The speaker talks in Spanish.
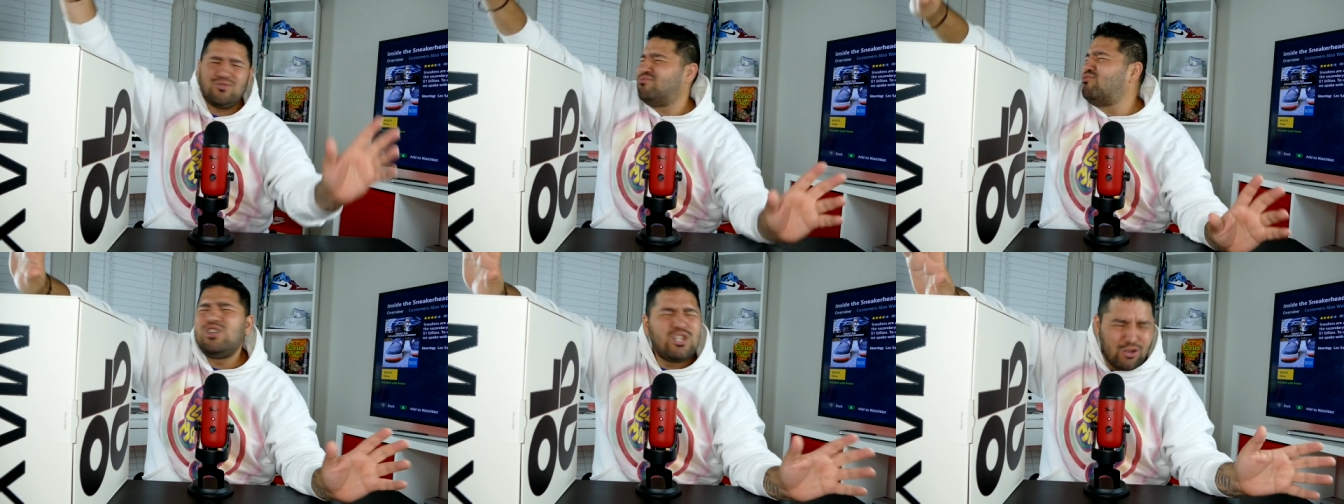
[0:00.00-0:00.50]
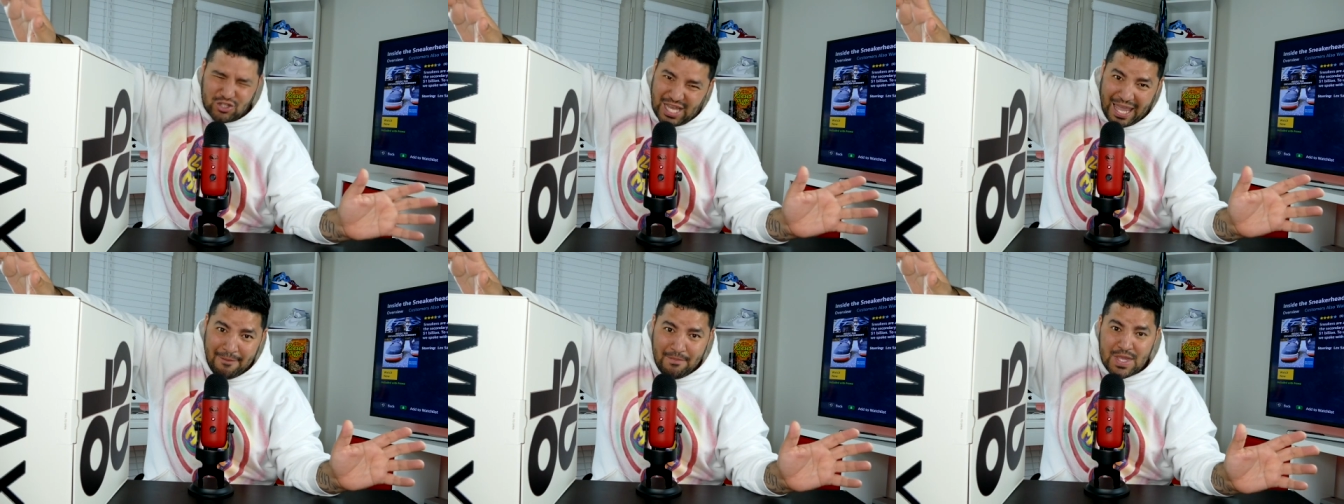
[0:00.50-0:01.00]
muy, no
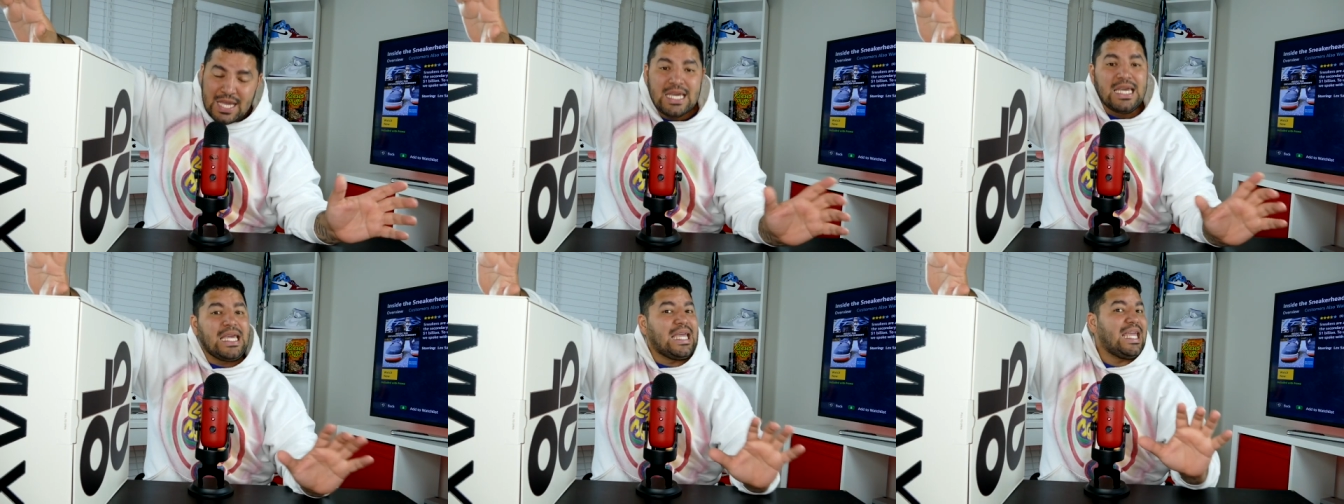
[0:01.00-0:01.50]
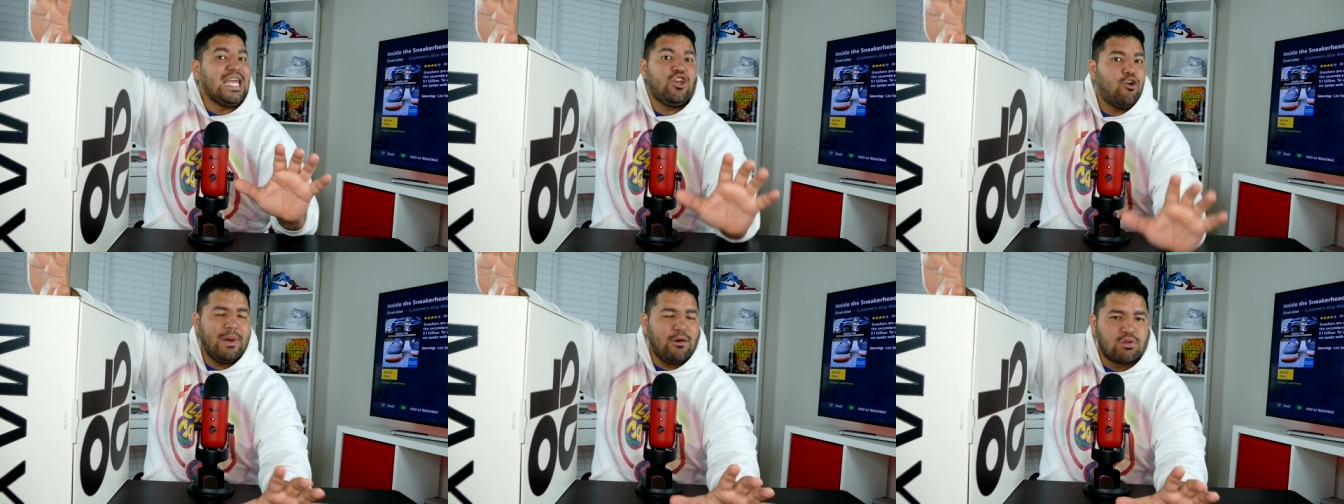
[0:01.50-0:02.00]
sé. Y
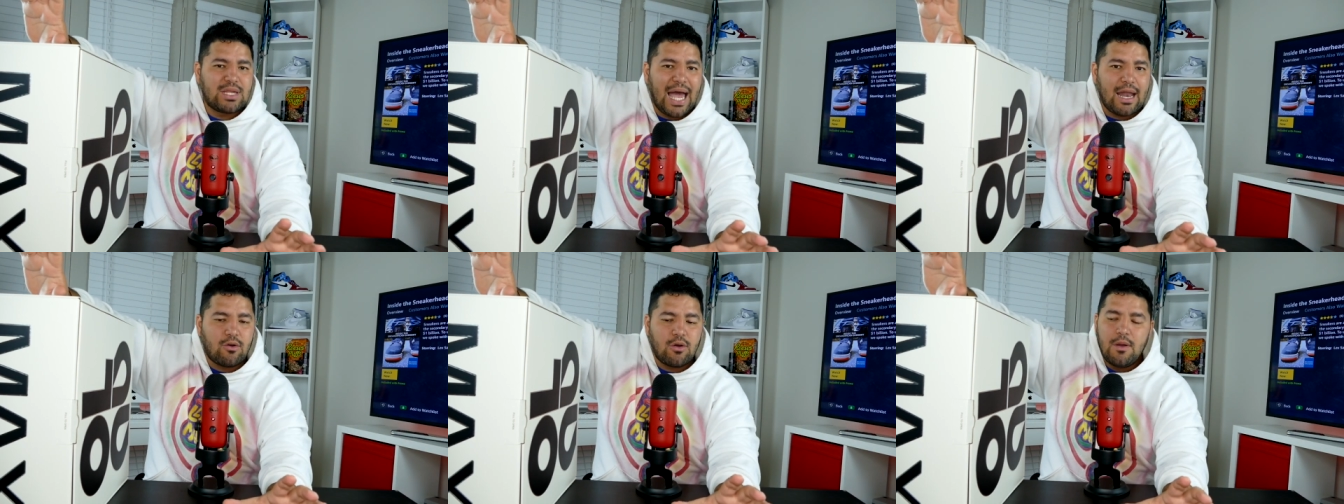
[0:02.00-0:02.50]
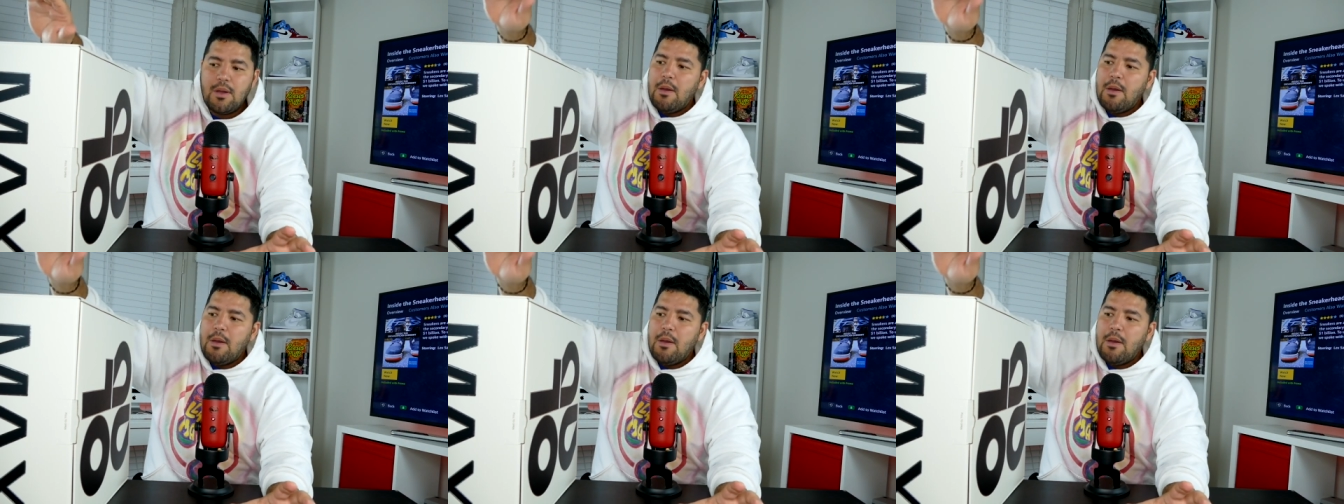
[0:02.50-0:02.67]
no me gustaron.